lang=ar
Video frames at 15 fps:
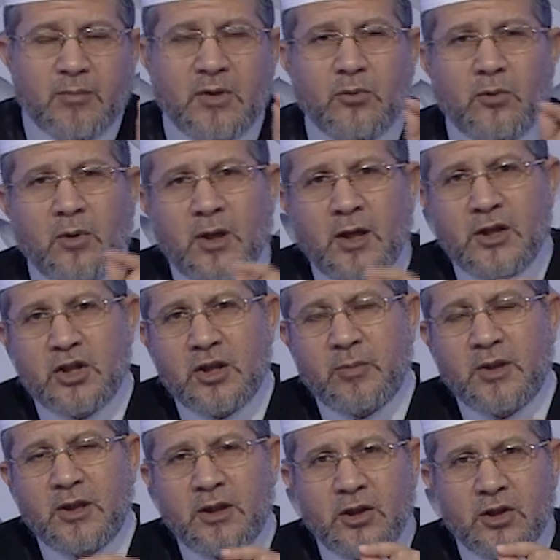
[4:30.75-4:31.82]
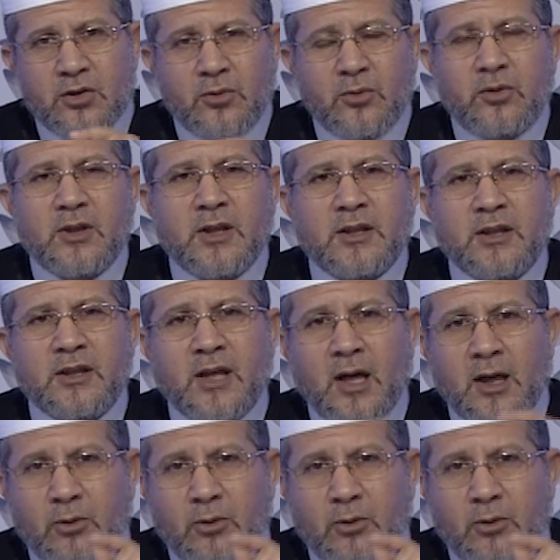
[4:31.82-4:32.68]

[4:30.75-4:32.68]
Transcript: من واجب لسنة